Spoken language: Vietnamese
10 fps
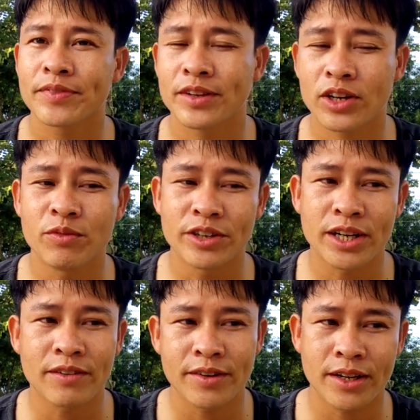chứ không
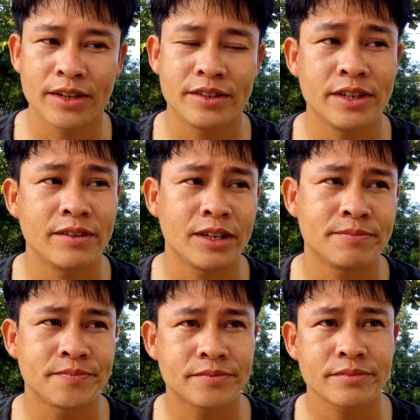riêng vì gì là
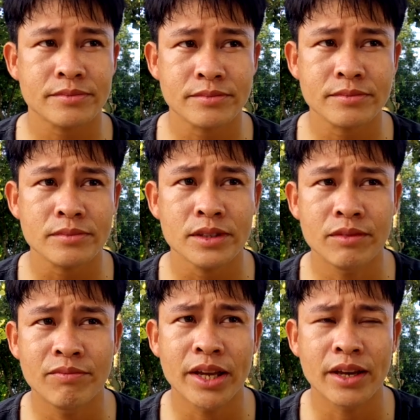
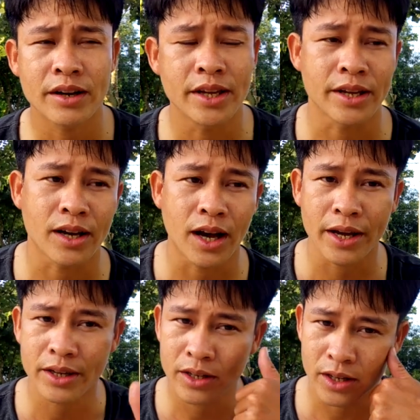mình nhận định
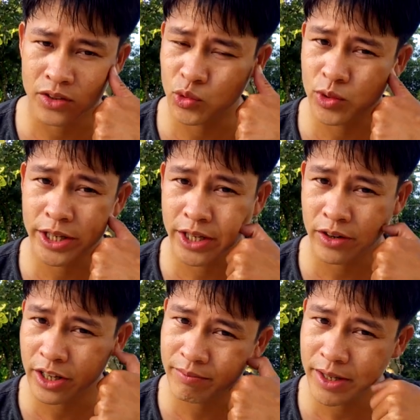cái à, chu kỳ đó
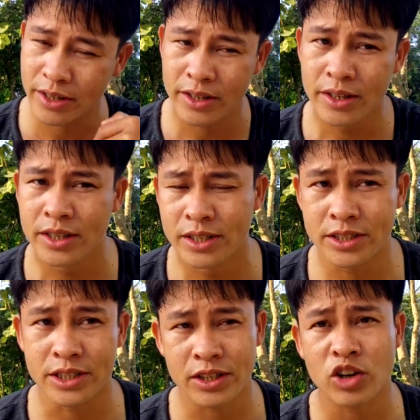để mình
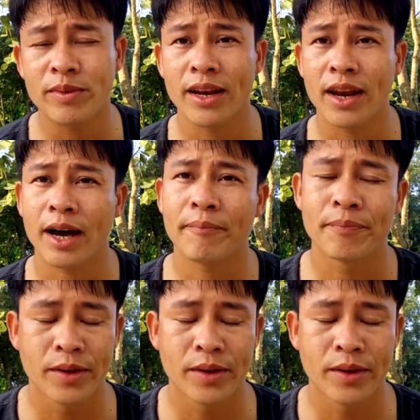dựa thế đó mình làm.